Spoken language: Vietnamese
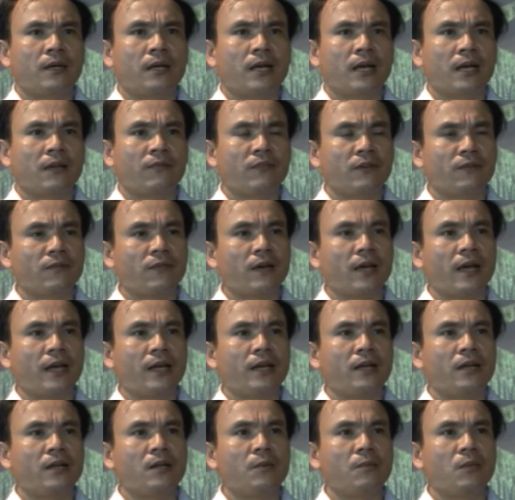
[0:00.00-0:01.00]
gái phương
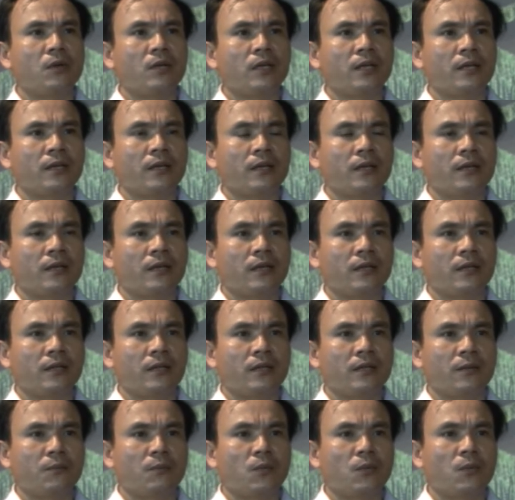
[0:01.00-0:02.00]
vải nên là một cái cái ờ,
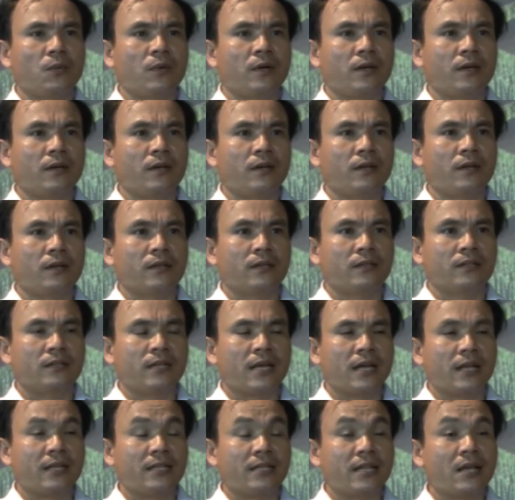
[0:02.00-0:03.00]
tiết mục ờ,
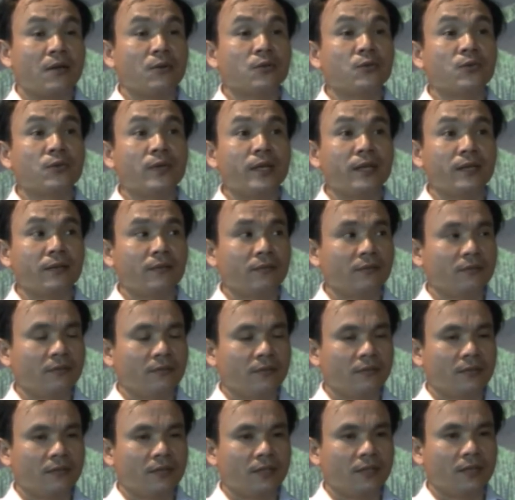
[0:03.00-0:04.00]
hạt giáo duyên
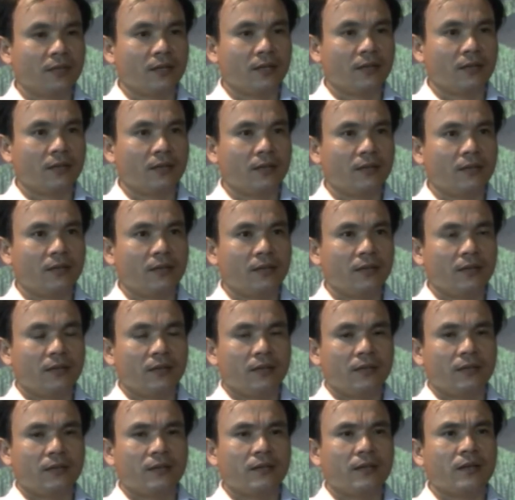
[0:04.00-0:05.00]
ờ,
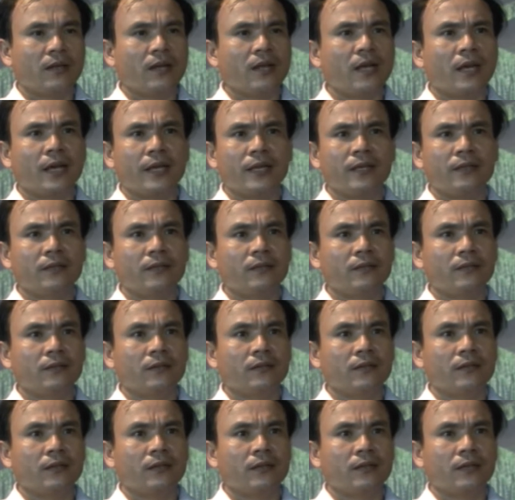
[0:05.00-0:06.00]
rất là hay
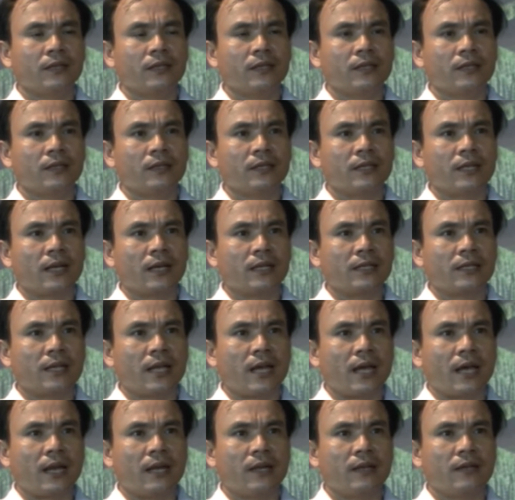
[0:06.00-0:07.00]
cái tác
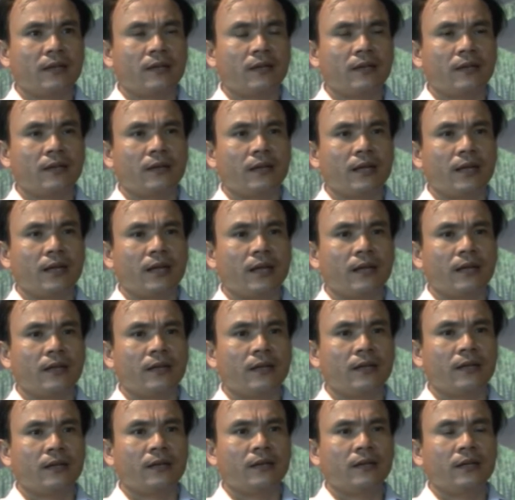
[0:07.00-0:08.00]
giả là đã
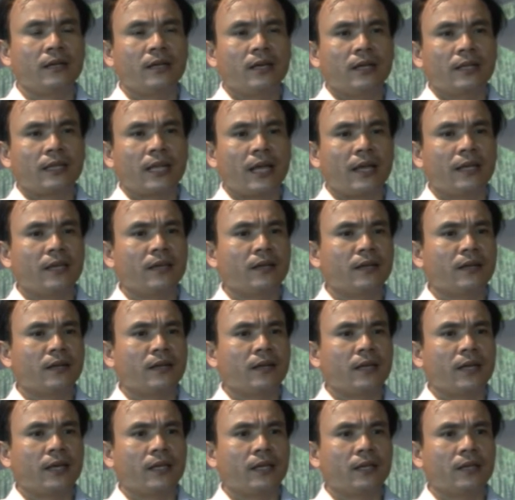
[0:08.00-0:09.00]
là tại hiện
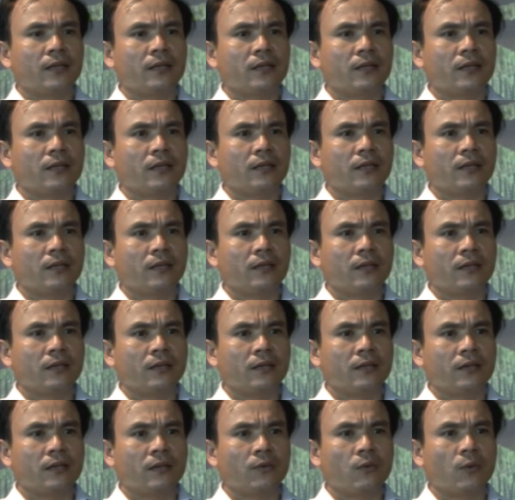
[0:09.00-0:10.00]
tại được cái
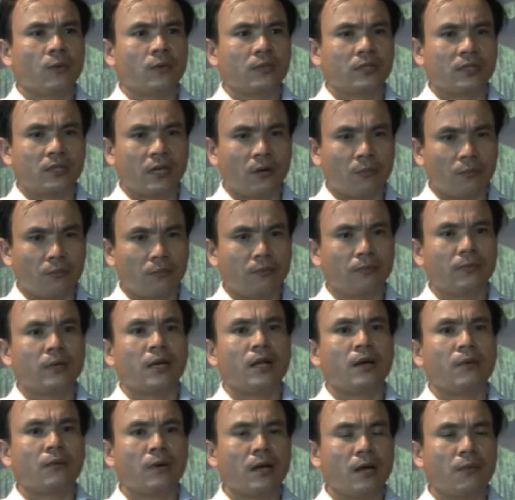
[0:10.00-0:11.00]
cuộc sống
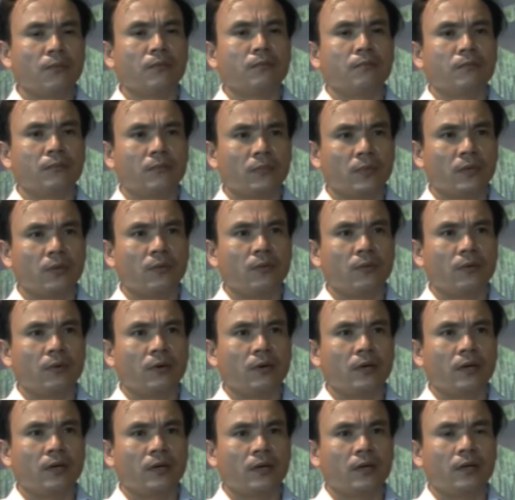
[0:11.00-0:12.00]
lao động
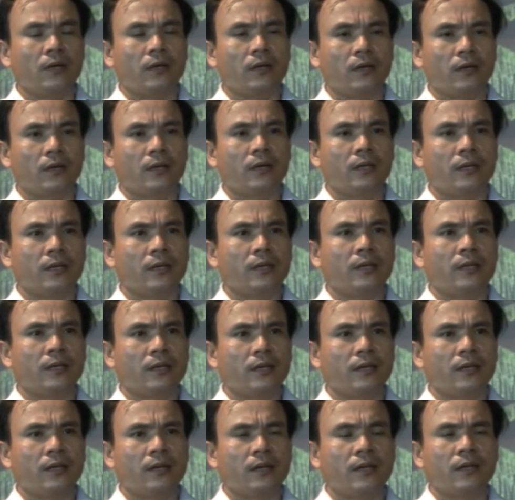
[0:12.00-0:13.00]
của cái
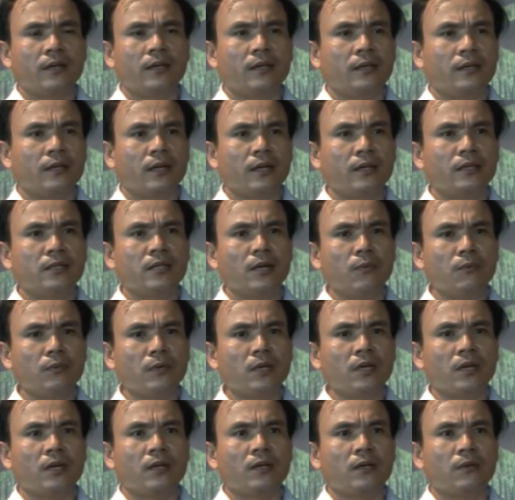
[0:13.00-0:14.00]
cái, cái là trên
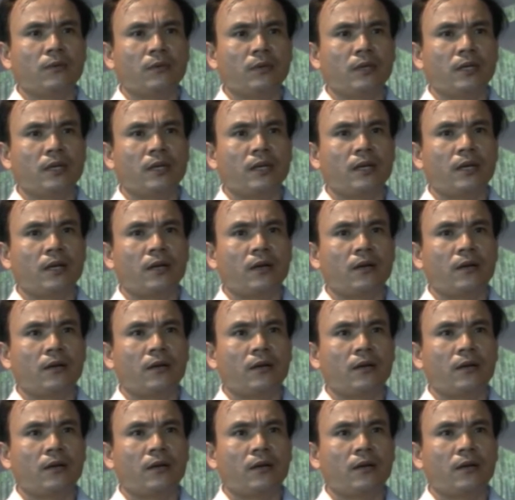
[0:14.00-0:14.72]
sống nữa cũng như là các